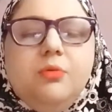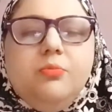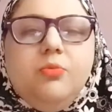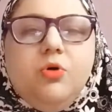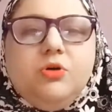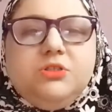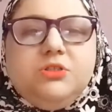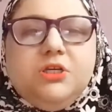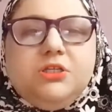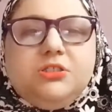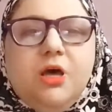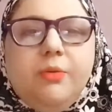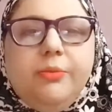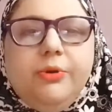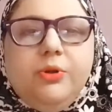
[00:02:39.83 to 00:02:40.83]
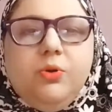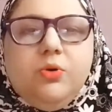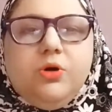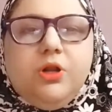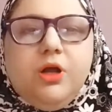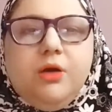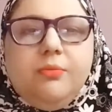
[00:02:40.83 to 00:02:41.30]
मौजे सामीन
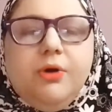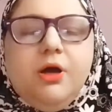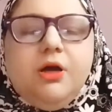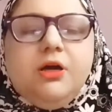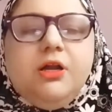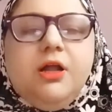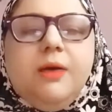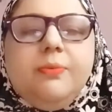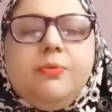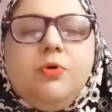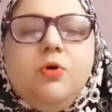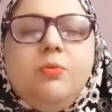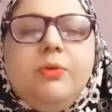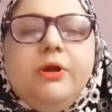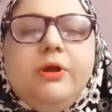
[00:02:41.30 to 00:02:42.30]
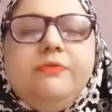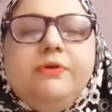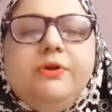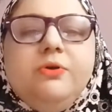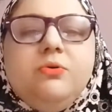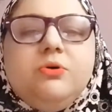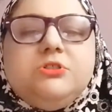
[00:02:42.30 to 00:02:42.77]
कराम अगर आपको हमारी
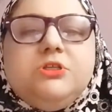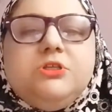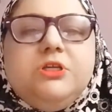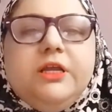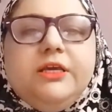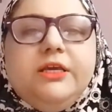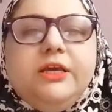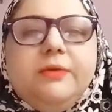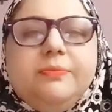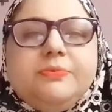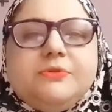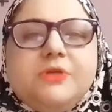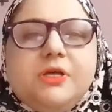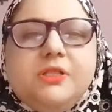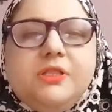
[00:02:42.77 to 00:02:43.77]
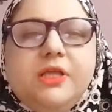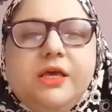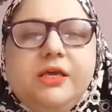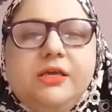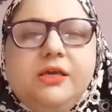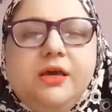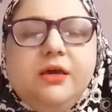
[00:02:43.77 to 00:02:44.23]
वीडियो अच्छी लगी है पसंद
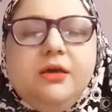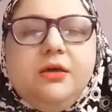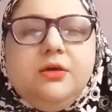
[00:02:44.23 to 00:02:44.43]
आई है